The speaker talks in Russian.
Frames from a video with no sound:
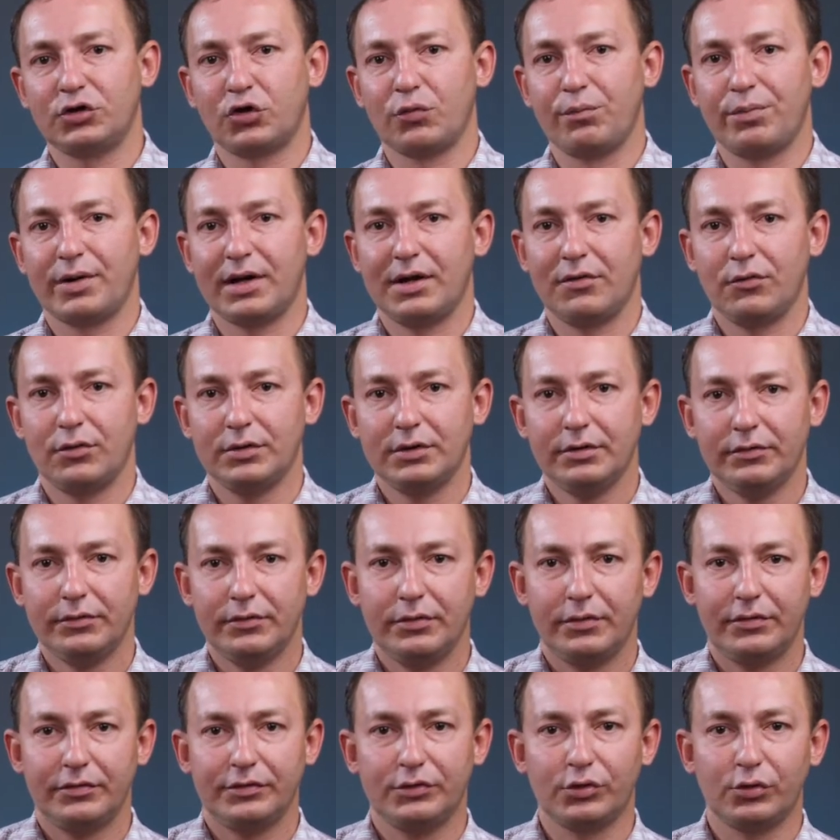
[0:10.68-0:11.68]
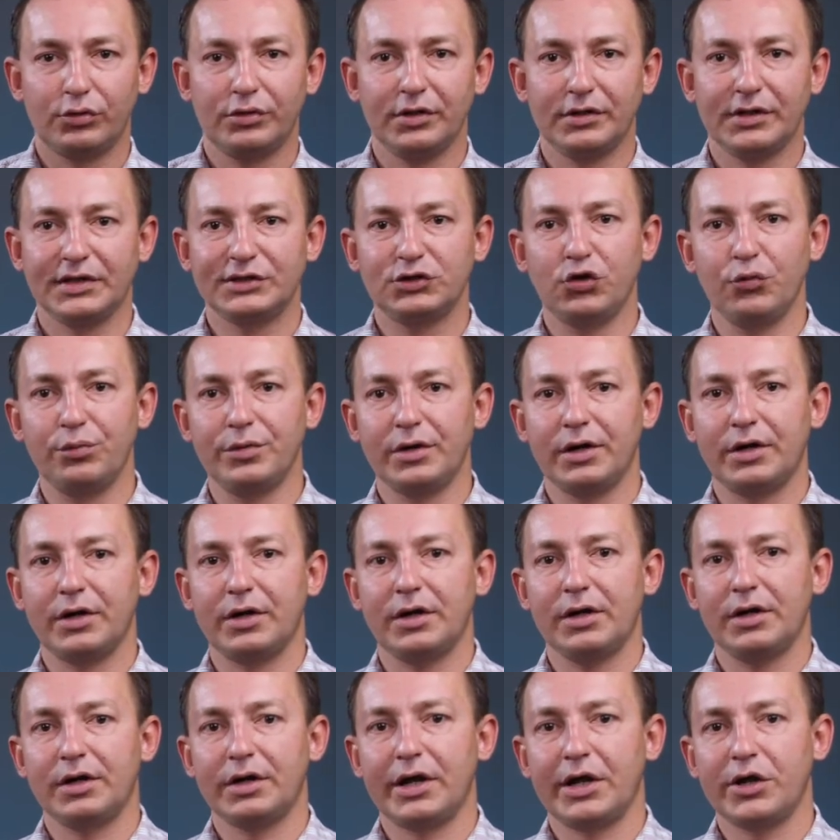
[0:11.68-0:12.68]
трубопроводов в
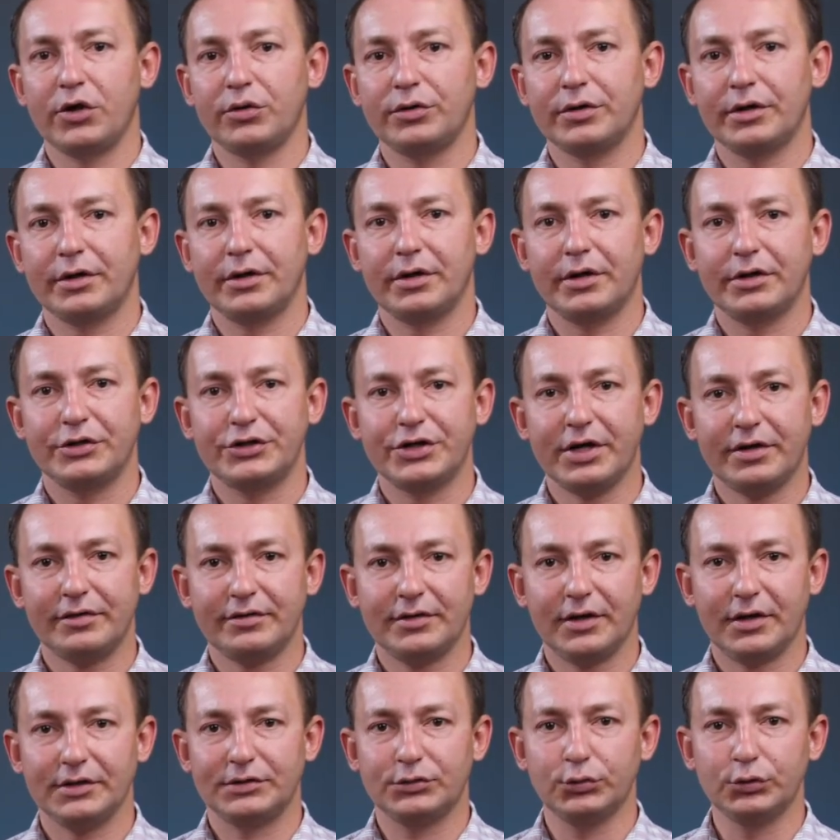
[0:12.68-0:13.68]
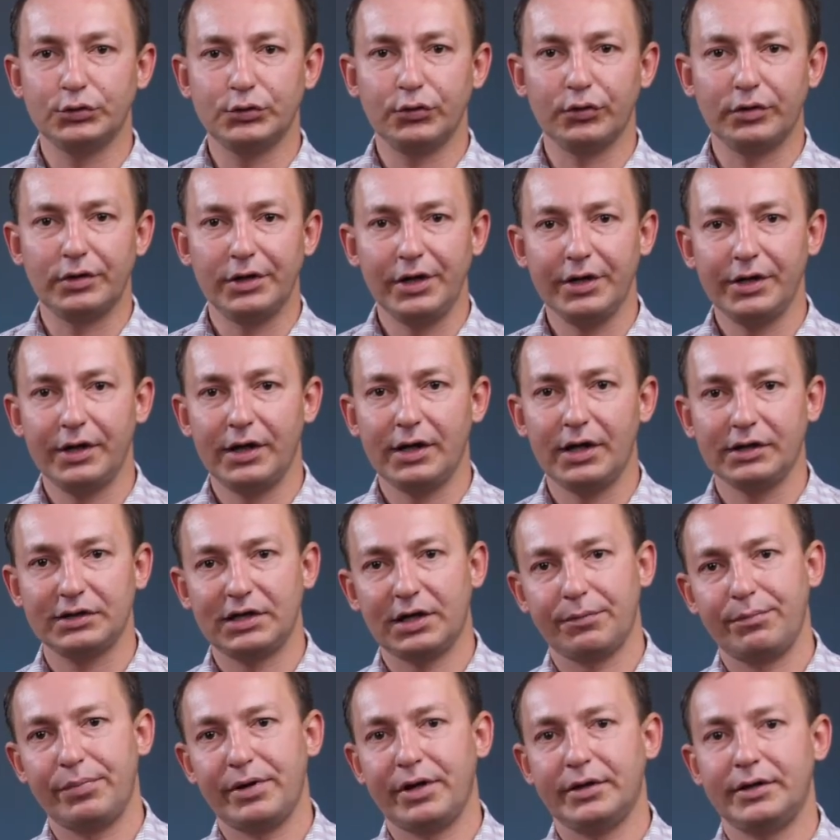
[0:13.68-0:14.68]
труднодоступных районах часто отсутствуют линии
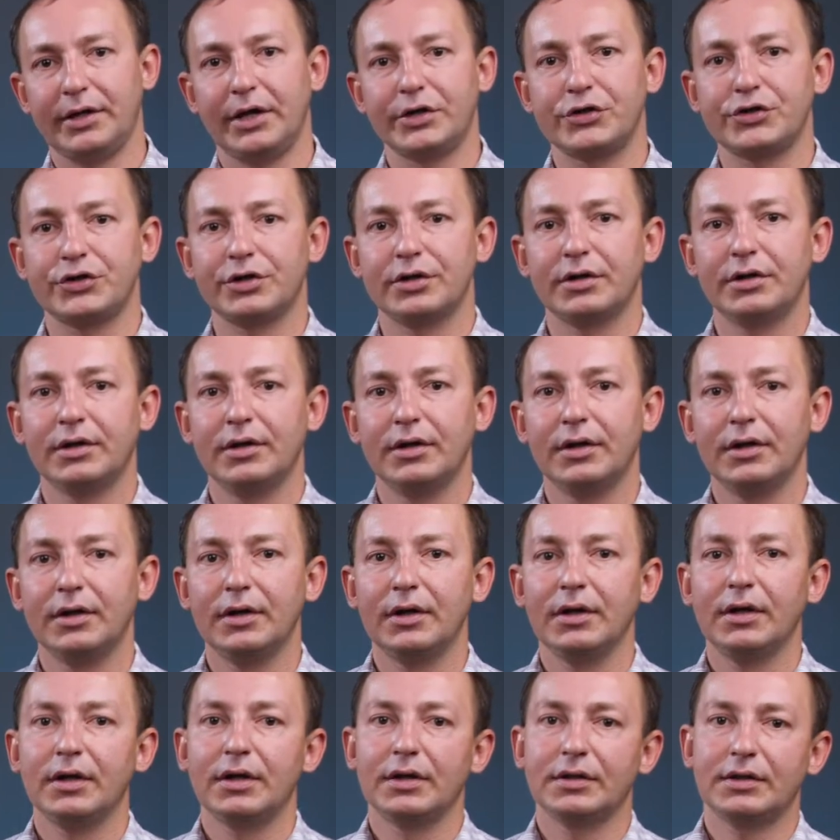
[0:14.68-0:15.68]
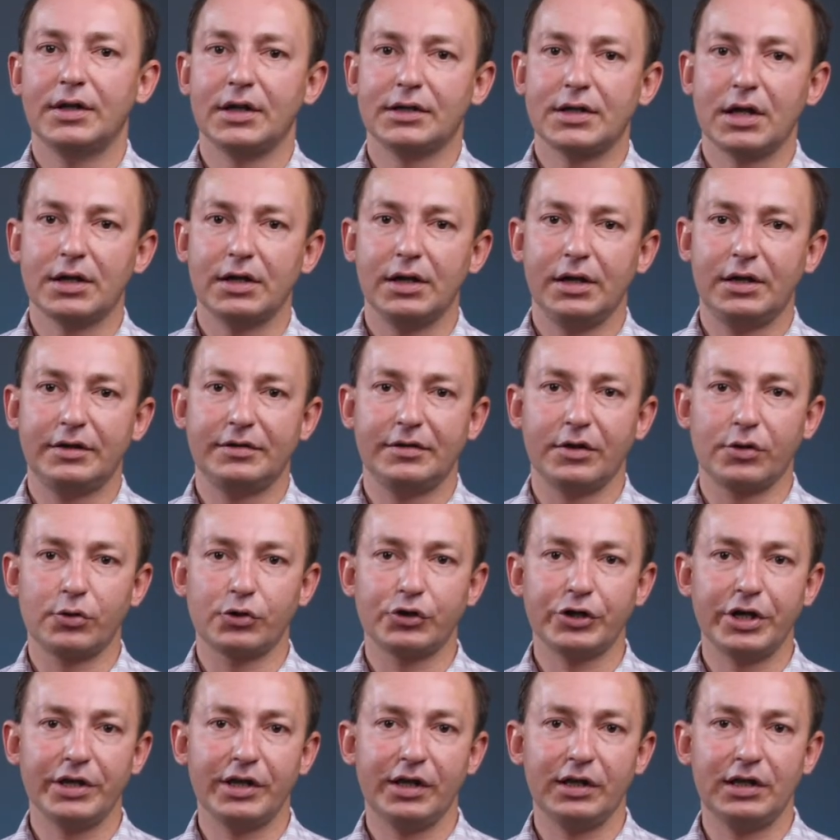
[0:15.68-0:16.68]
электропередачи, так как их
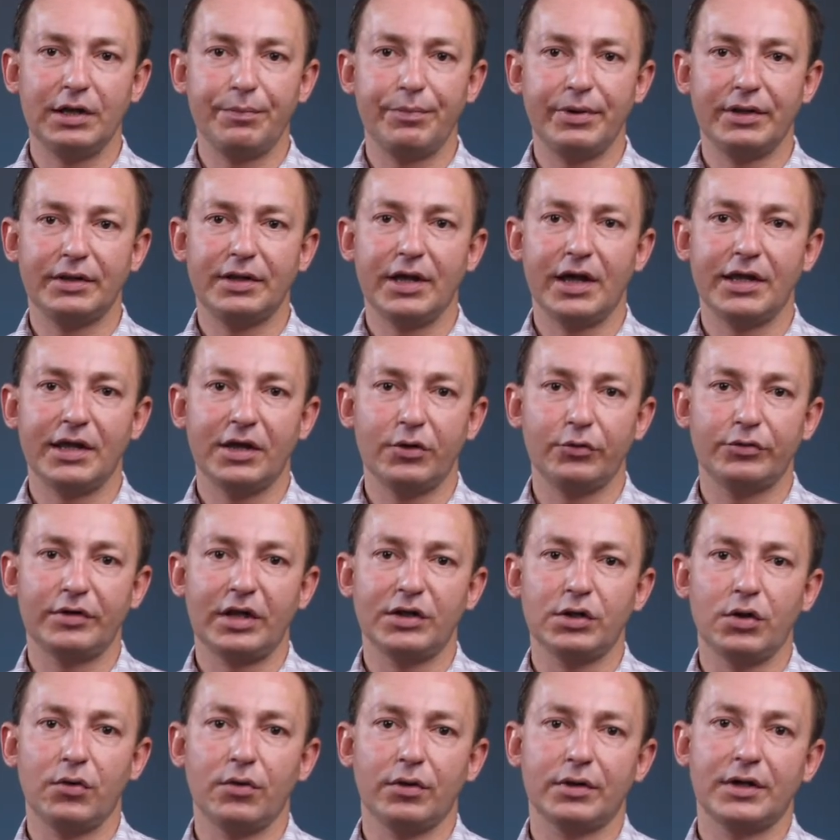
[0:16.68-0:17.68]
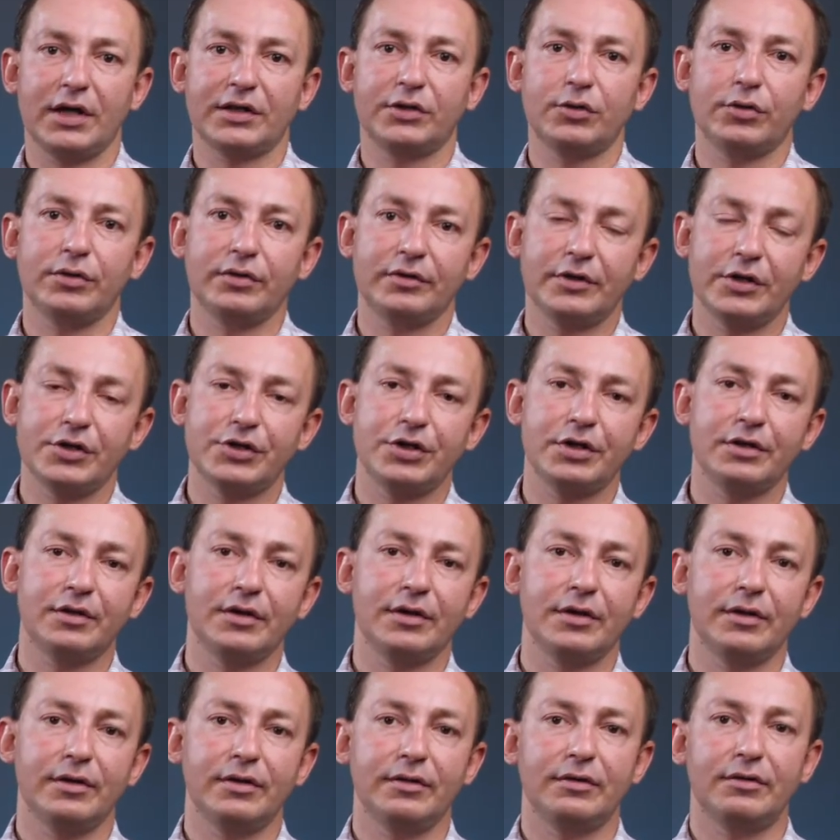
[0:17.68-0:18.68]
сооружение для питания установок катодной
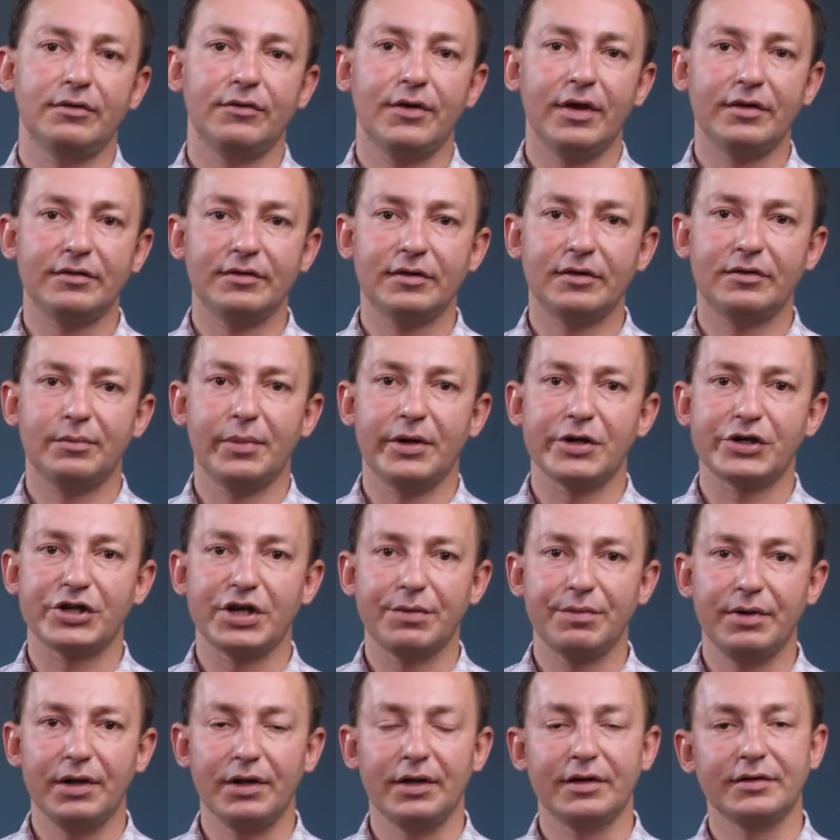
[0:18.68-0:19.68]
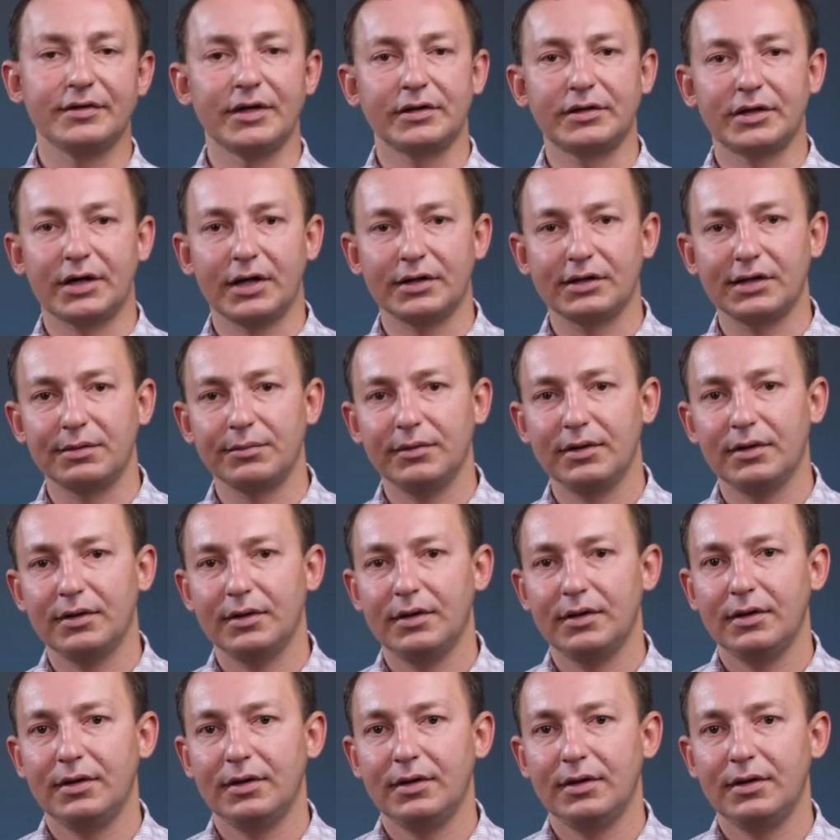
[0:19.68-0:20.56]
защиты связано с большими затратами.